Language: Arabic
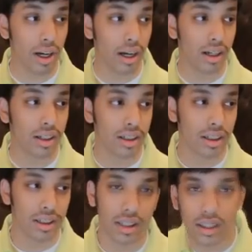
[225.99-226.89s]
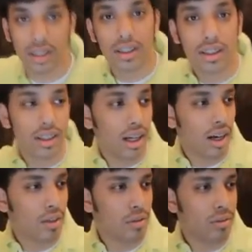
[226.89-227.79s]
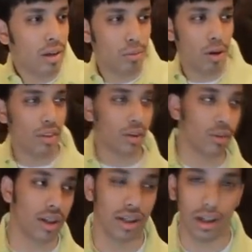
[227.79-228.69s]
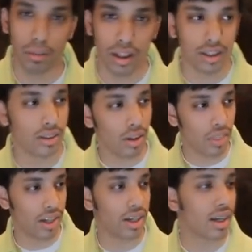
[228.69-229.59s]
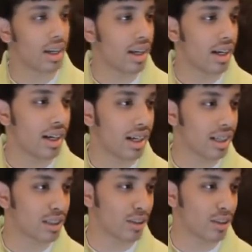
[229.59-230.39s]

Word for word: هنا لا هذا هو لا مو هذا اللي يقولها لا معليش واحد ثاني آه